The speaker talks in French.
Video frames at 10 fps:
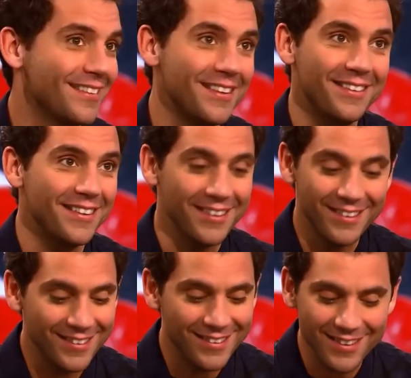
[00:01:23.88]

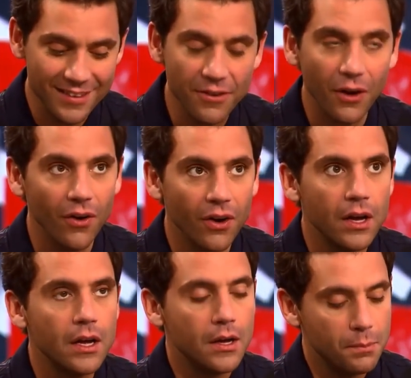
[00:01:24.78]
c'est différent.
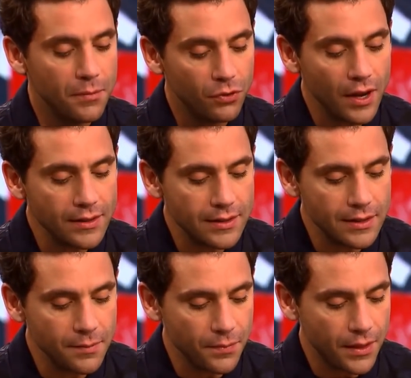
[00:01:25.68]
différent. Mais cela
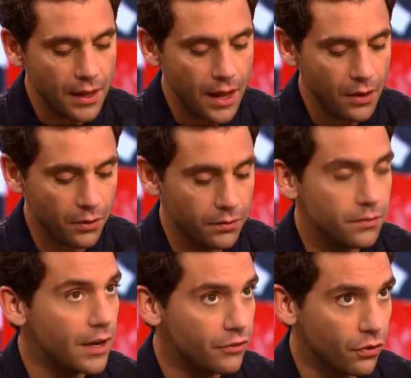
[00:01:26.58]
dit, alors,
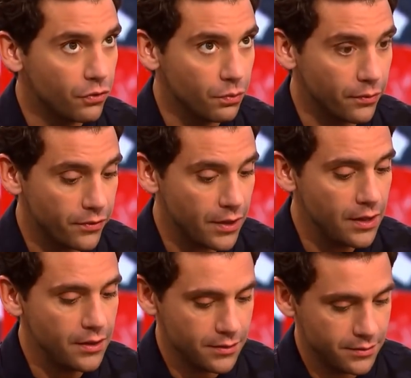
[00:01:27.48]
la chanson,
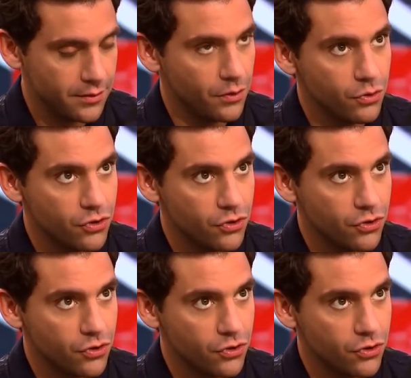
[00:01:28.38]
c'est le